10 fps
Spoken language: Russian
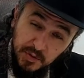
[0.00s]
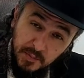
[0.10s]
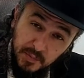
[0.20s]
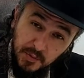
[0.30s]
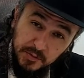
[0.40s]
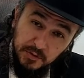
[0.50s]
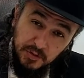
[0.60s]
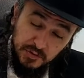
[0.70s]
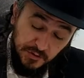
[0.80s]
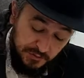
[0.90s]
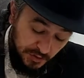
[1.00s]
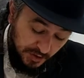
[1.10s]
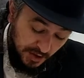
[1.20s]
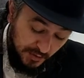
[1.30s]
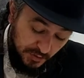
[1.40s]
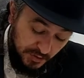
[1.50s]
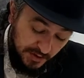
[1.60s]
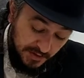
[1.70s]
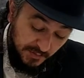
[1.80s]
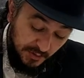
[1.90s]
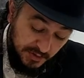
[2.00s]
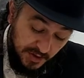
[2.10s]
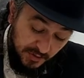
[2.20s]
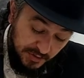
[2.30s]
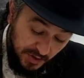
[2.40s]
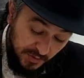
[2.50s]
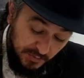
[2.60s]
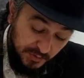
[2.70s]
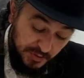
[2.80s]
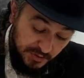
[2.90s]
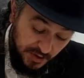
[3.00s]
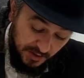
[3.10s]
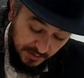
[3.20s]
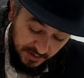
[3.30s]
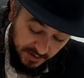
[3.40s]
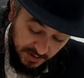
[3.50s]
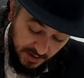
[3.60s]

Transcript: я помню, то, что все ты хорошее со мной делаешь и будешь делать.